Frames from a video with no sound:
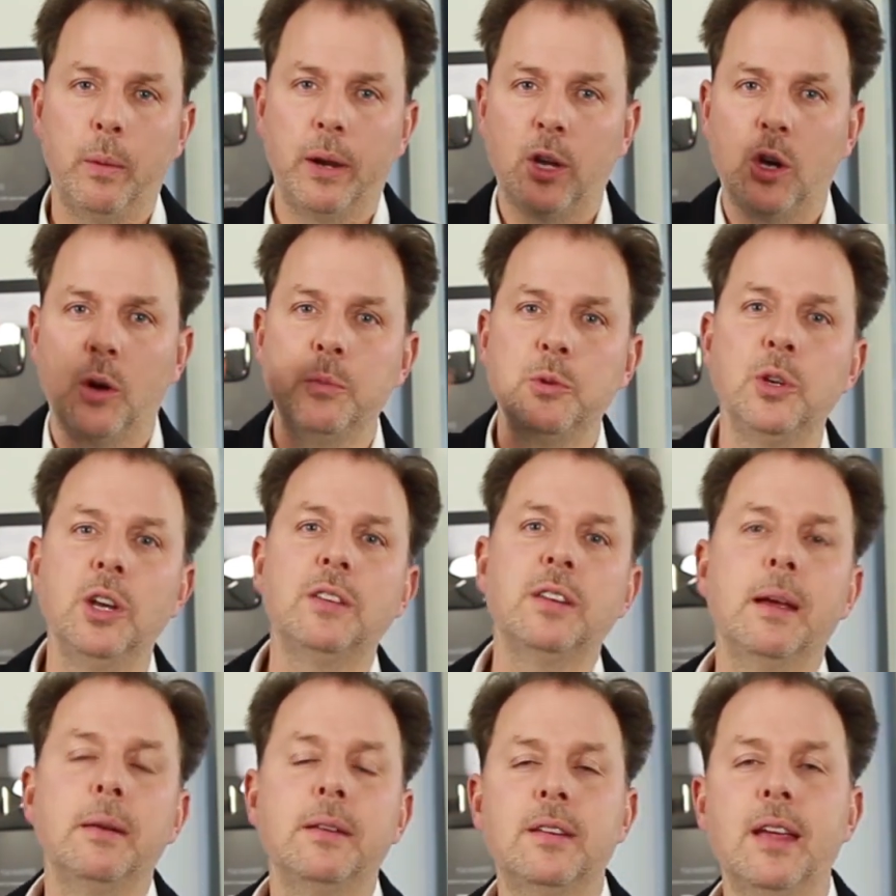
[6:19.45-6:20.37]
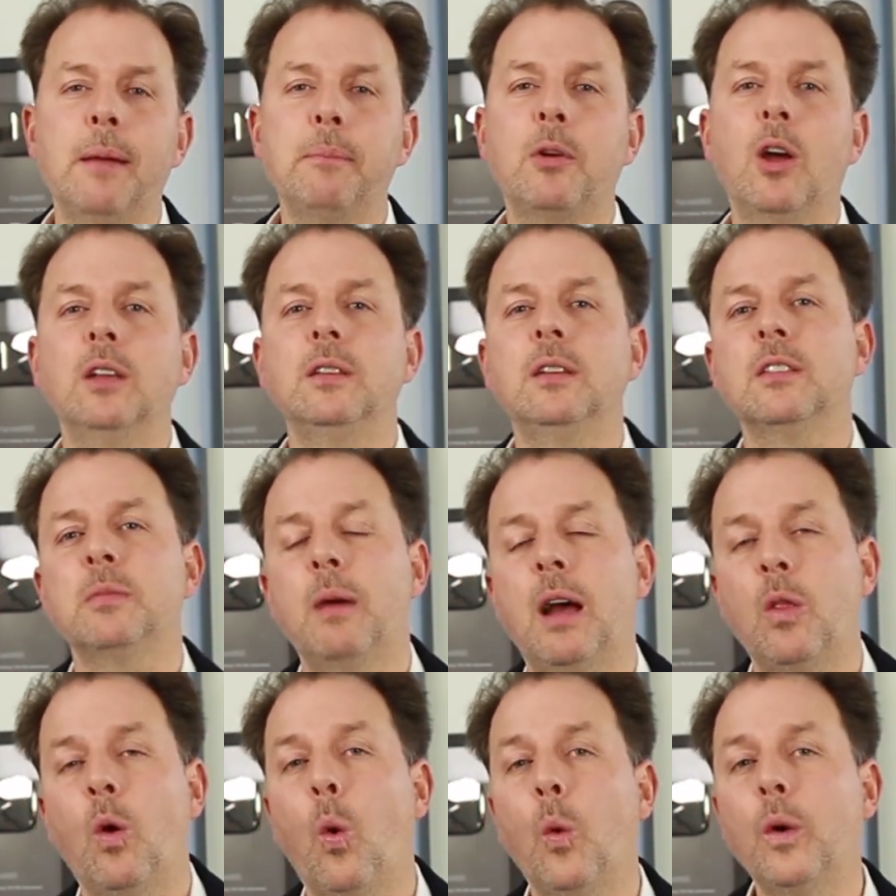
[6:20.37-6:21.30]
Über den Community Tab könnt ihr es
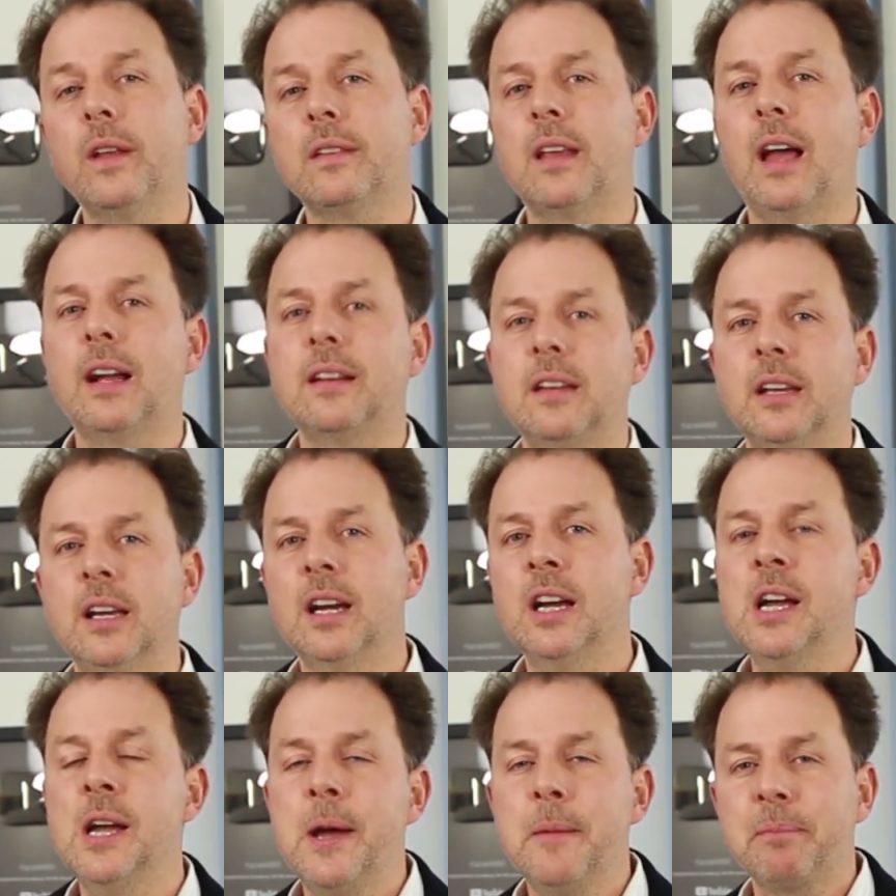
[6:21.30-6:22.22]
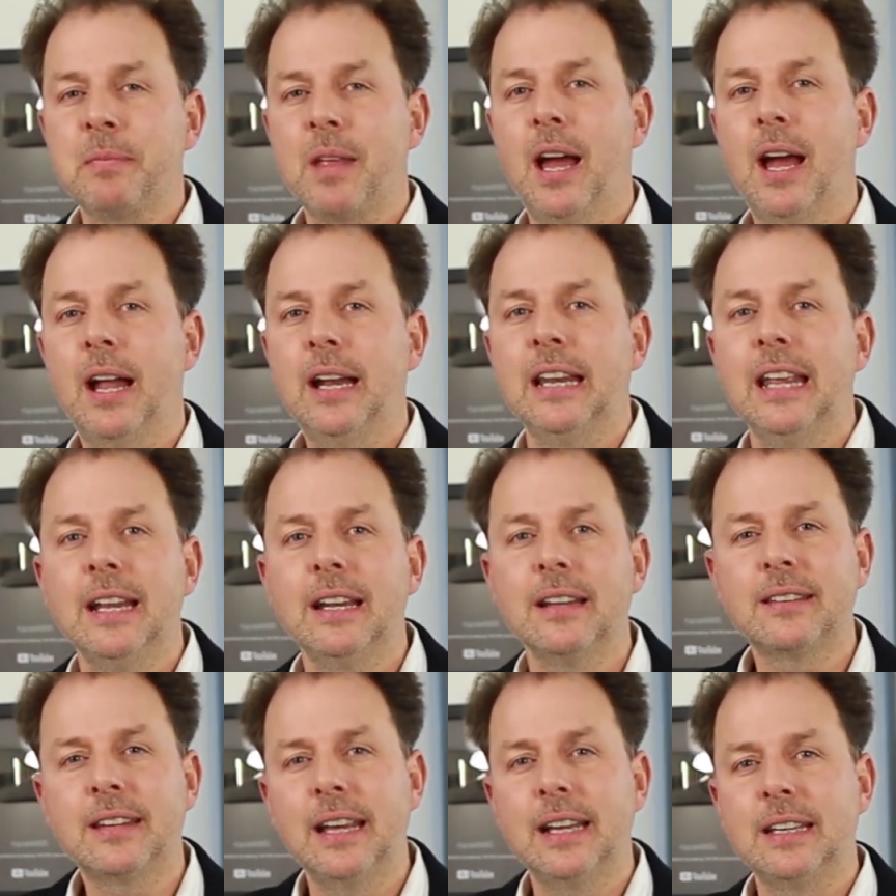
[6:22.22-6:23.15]
machen. Oder sagt ihr, äh, nee,
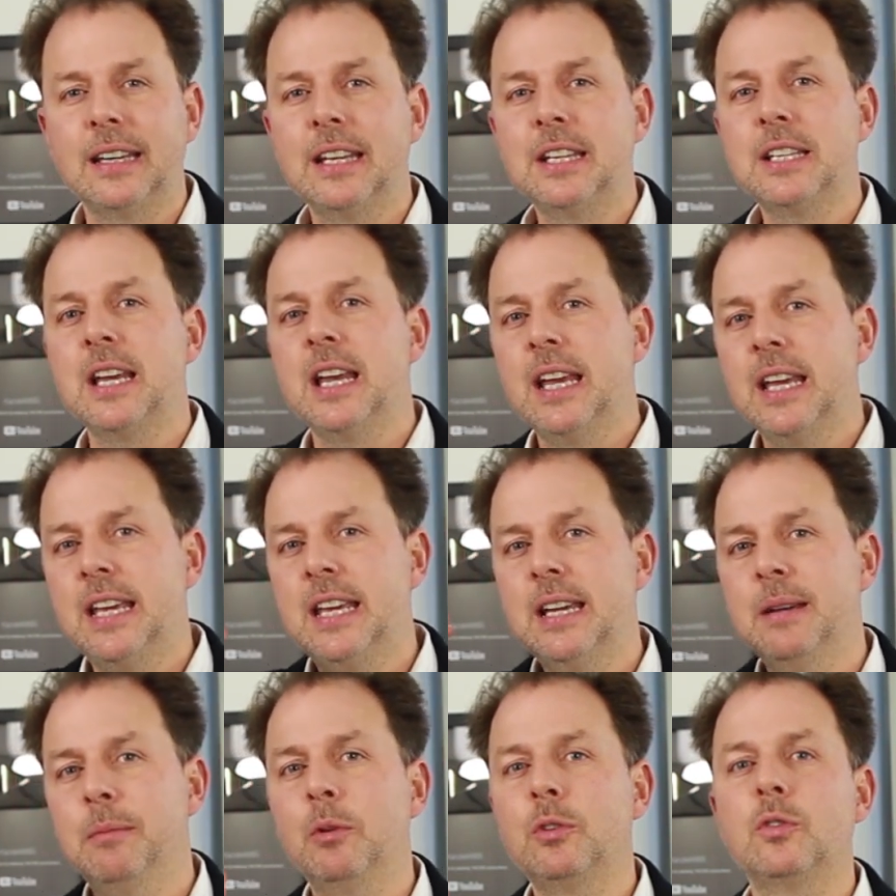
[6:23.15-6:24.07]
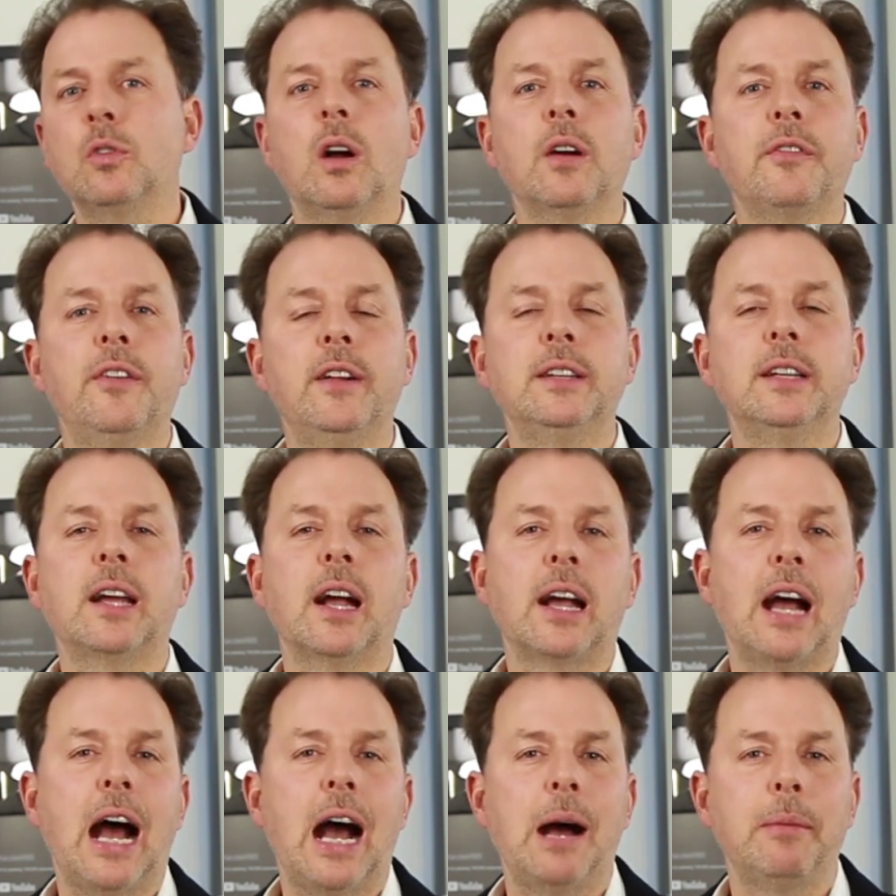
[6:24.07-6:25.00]
das geht nicht, hier muss sorgfältiger
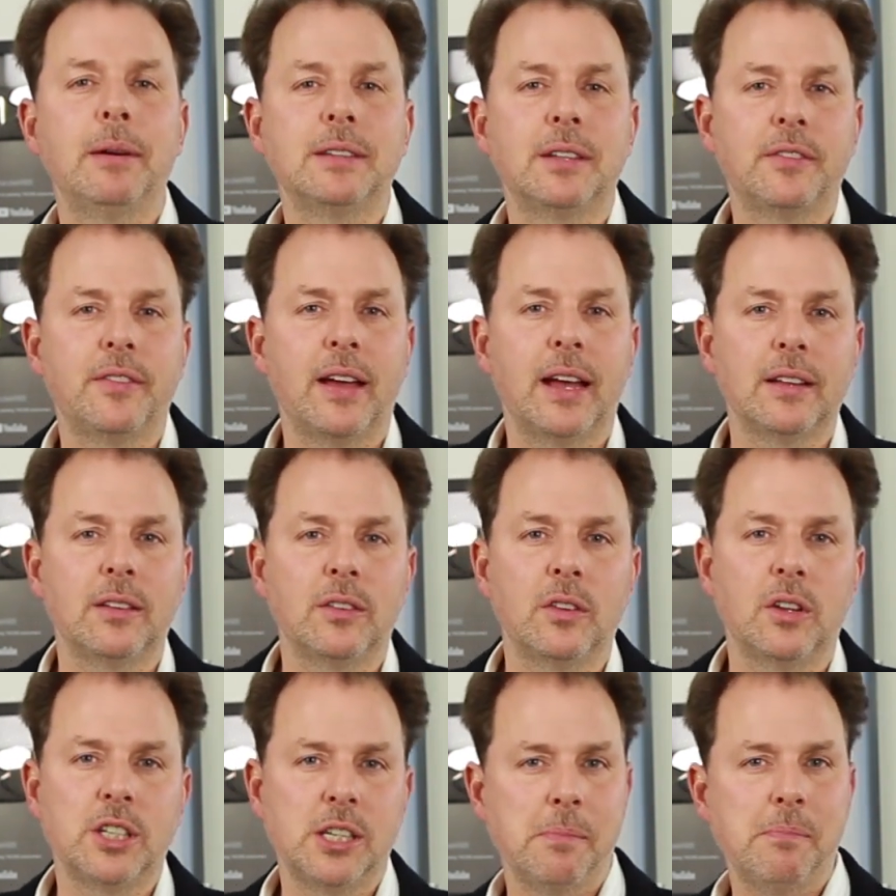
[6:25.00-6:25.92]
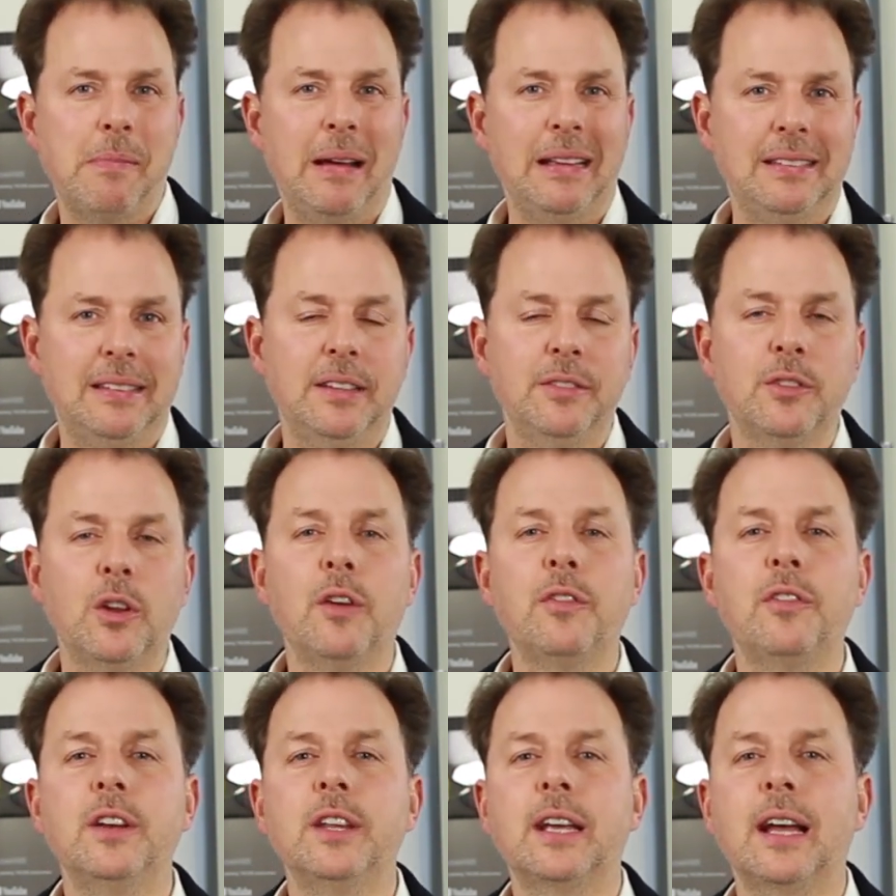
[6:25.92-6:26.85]
gearbeitet werden, solche massiven
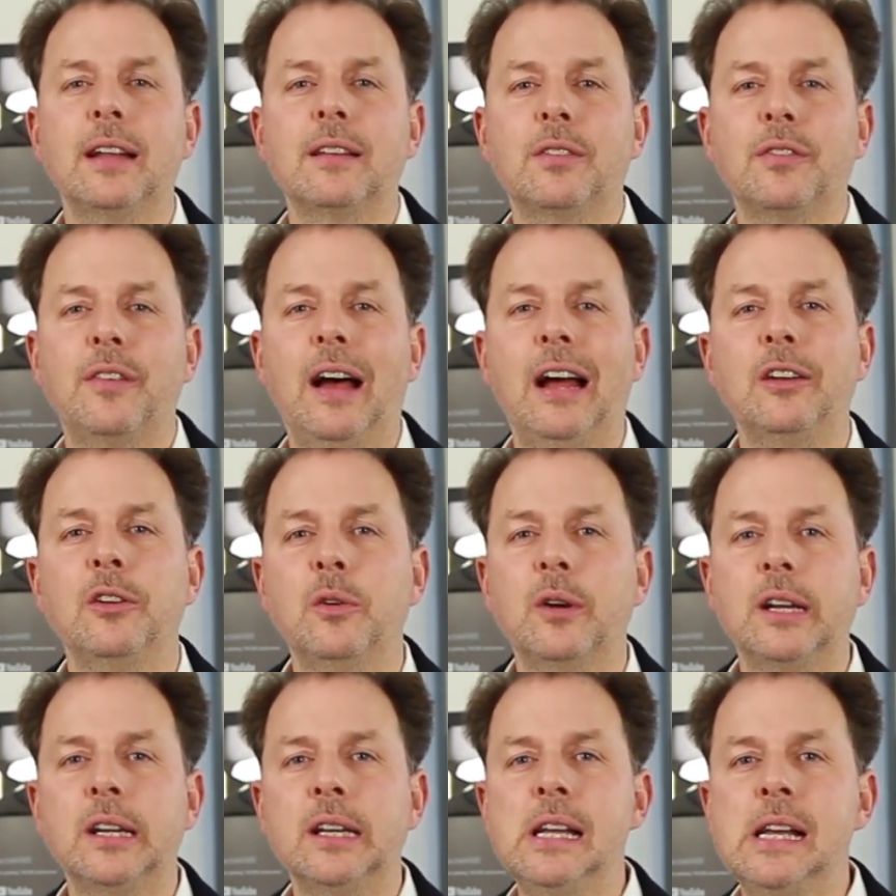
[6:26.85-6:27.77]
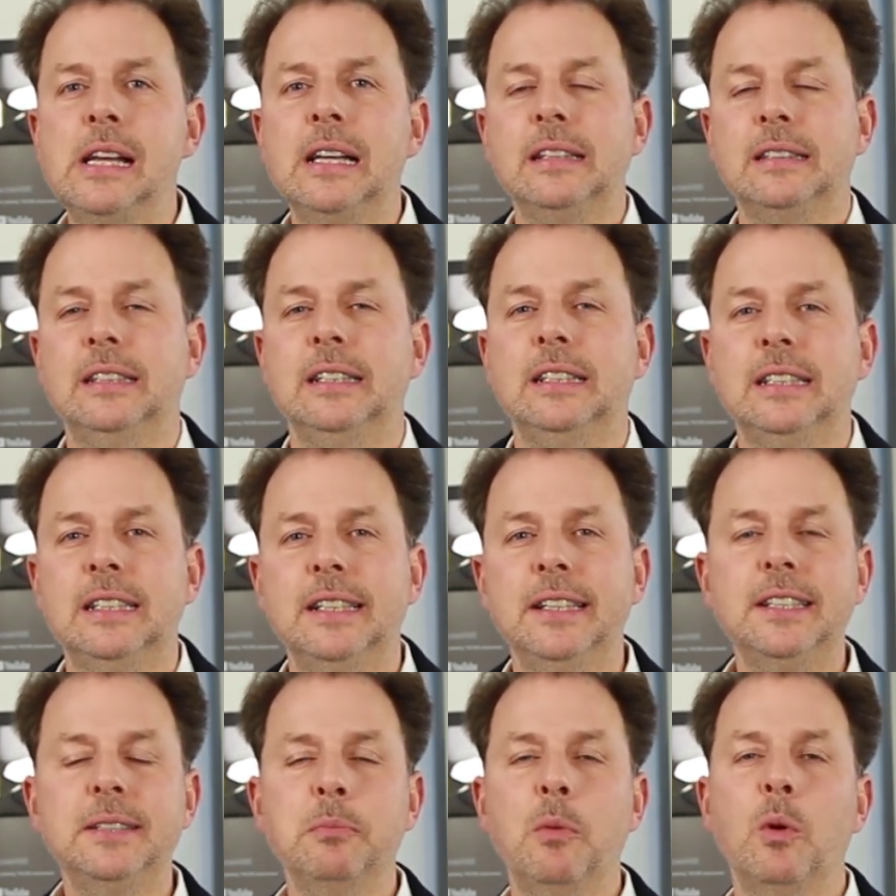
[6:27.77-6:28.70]
Öffentlichkeitsfahndungen sind
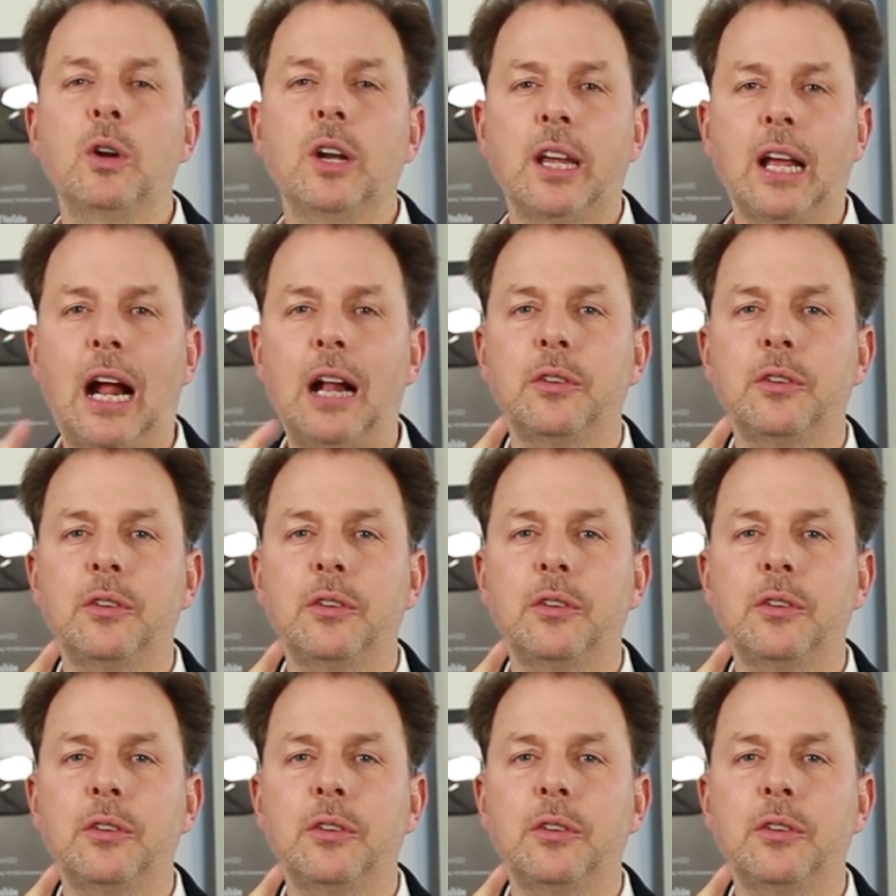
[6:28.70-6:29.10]
nicht möglich.